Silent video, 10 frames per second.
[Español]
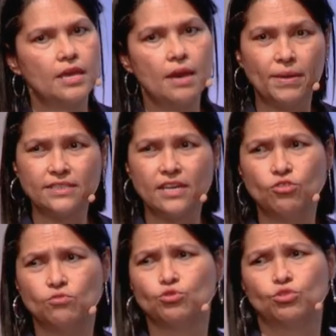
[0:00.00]
Y ha
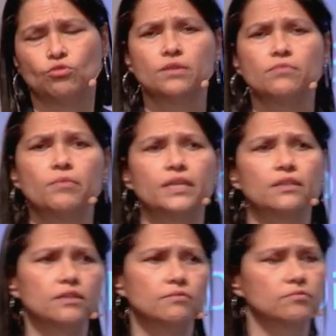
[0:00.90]
pasado mucho
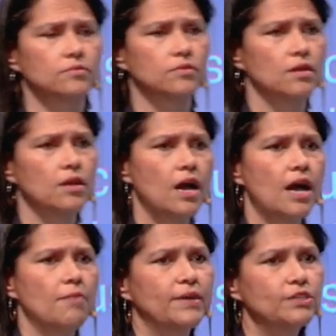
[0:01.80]
últimamente.
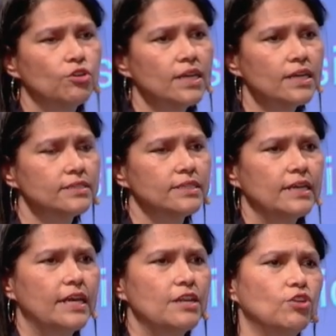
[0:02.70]
Hay personas
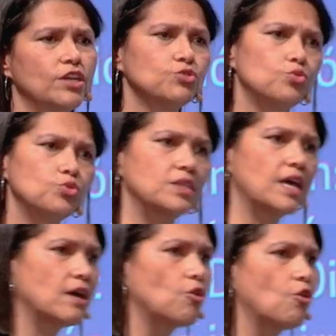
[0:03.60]
que no les
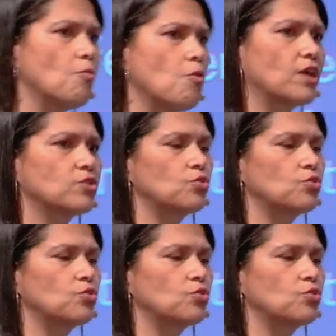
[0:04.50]
gusta cómo